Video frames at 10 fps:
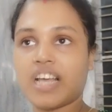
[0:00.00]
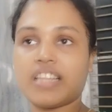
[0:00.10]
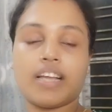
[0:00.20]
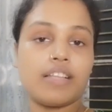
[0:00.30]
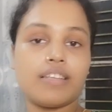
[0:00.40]

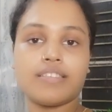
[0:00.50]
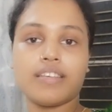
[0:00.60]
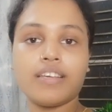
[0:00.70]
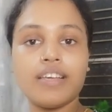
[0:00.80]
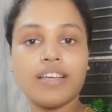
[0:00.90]
ছাদে কাজ
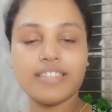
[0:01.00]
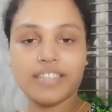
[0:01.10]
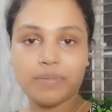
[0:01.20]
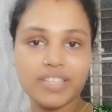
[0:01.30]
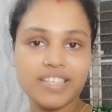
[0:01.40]
আছে
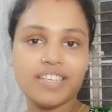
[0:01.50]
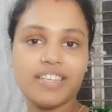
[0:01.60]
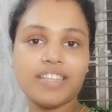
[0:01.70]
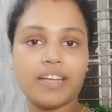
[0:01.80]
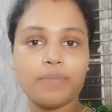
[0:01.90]
সেটা
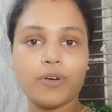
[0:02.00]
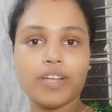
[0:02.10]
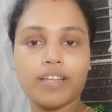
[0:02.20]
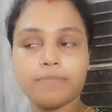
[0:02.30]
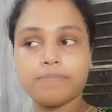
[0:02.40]
মিটিয়ে নিয়ে
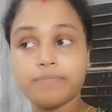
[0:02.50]
তারপরে